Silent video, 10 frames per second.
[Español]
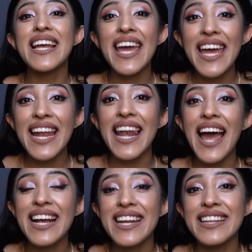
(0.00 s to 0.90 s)
que
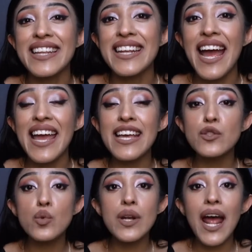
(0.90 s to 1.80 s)
la creatina
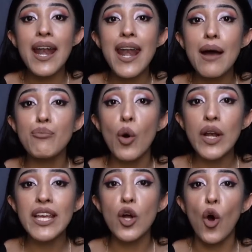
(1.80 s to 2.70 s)
es un
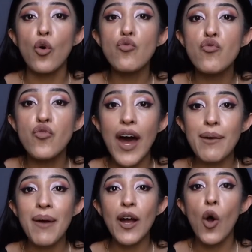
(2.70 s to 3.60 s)
anabólico, un
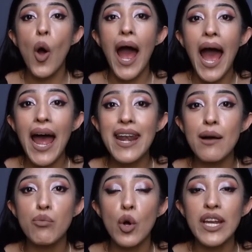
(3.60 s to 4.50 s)
fármaco
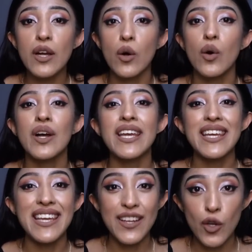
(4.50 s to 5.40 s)
anabólico.
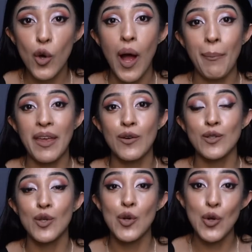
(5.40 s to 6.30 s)
Y no
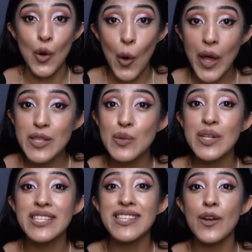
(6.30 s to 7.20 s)
amigos, no es
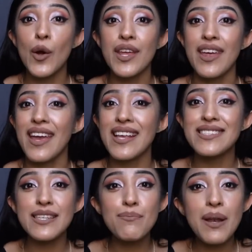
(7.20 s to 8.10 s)
un esteroide,
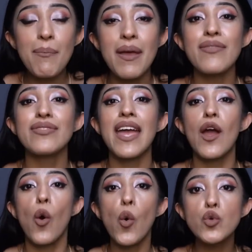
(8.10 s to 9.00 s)
es
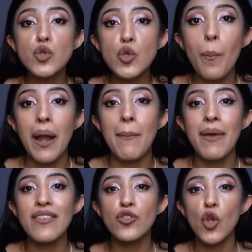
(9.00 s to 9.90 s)
simplemente un
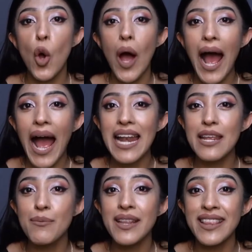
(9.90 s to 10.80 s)
suplemento
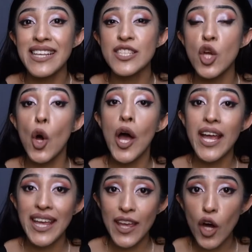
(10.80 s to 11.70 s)
alimenticio
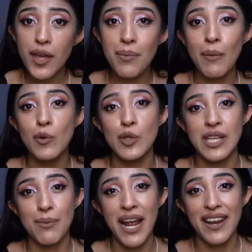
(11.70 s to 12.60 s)
y hoy
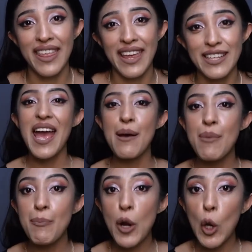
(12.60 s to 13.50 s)
vamos a hablar de eso.
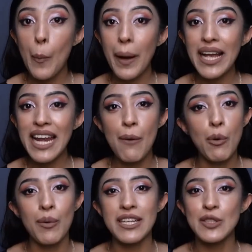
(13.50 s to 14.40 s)
Me preocupa que la
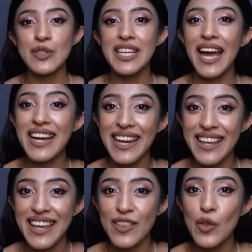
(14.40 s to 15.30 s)
población siga
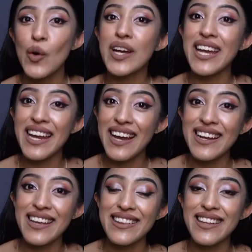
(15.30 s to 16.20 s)
creyendo que la
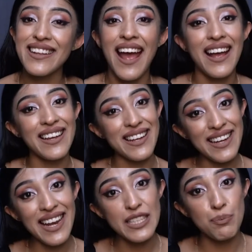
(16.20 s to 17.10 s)
creatina
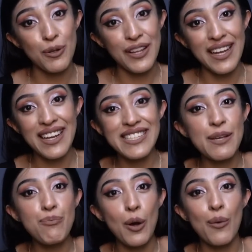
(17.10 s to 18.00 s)
y las proteínas
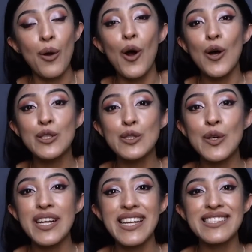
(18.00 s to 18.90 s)
en polvo
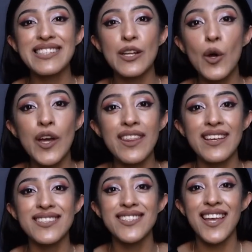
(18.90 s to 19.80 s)
son
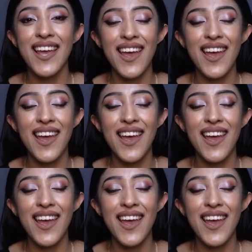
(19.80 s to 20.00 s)
esteroides